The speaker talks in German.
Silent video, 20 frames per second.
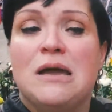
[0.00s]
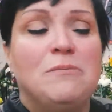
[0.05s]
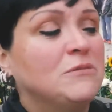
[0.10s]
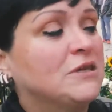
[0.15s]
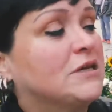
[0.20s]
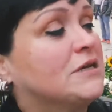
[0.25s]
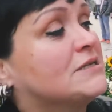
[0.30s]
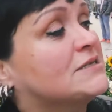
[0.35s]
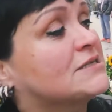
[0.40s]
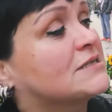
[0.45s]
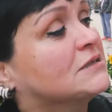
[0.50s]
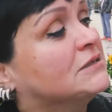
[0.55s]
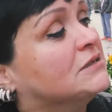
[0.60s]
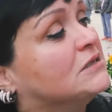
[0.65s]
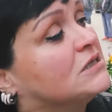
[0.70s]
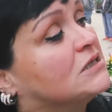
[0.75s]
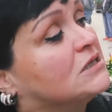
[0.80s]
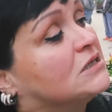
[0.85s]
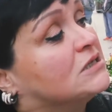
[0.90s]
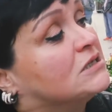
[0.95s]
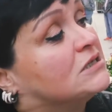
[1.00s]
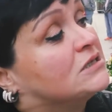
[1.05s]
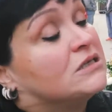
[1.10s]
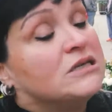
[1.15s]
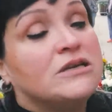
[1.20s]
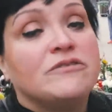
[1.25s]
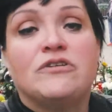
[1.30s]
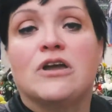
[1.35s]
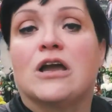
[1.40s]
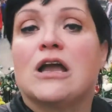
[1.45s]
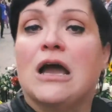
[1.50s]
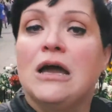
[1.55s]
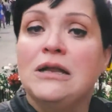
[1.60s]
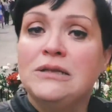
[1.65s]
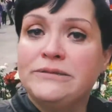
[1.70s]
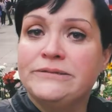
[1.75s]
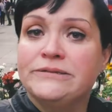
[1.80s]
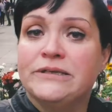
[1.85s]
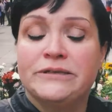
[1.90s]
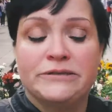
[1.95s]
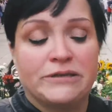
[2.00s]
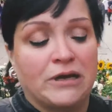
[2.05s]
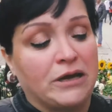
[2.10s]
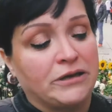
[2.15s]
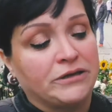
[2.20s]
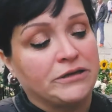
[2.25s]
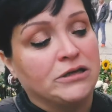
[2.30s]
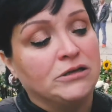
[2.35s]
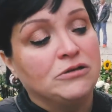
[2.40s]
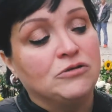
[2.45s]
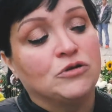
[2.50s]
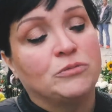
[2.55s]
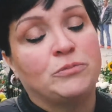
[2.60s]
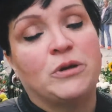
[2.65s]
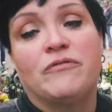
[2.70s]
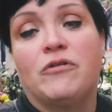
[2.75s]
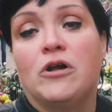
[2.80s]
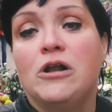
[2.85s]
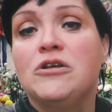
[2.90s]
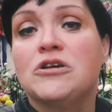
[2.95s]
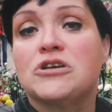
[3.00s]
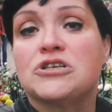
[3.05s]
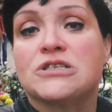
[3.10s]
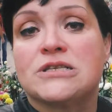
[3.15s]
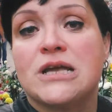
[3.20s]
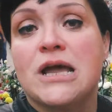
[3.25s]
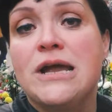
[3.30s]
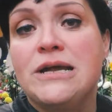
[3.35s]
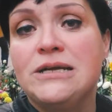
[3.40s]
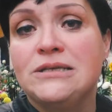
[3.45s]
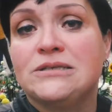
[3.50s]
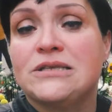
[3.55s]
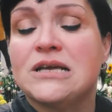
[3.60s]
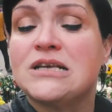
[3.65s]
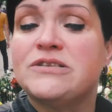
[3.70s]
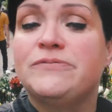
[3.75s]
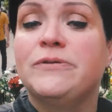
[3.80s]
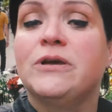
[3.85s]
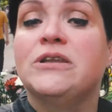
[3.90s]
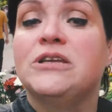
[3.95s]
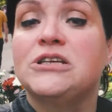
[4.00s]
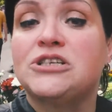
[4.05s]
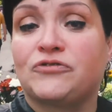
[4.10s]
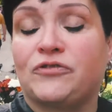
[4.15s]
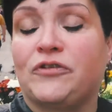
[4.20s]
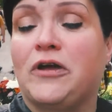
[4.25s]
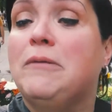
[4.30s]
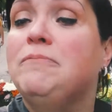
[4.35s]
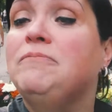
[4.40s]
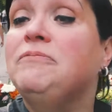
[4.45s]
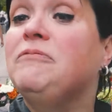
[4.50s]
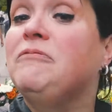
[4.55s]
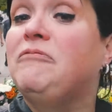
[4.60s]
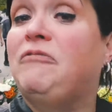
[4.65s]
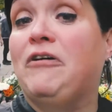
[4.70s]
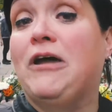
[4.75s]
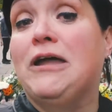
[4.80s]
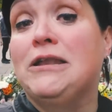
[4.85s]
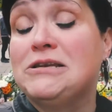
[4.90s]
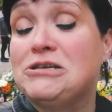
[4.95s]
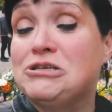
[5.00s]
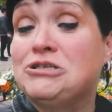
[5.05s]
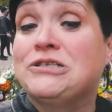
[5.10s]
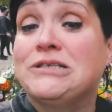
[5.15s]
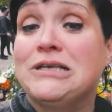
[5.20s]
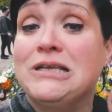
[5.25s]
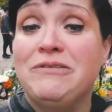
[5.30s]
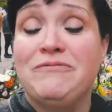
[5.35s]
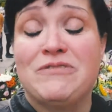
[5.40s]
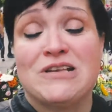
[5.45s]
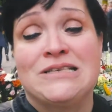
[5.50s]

Chemnitz. Wir kannten den Daniel und wir wollen euch zeigen, dass wir nicht fremdenfeindlich sind.